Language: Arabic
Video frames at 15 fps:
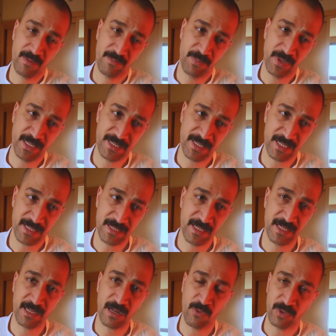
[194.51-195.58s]

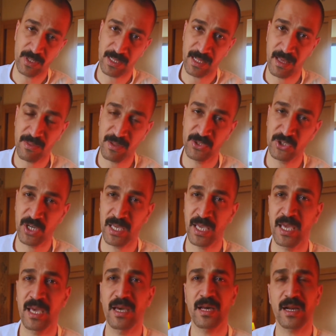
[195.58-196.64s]
بالسنتين او الثلاثه
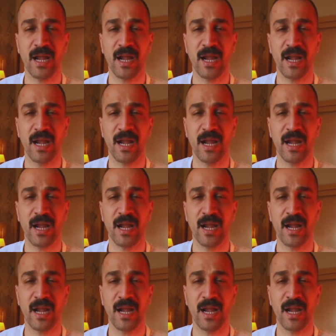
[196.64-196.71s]
الجايه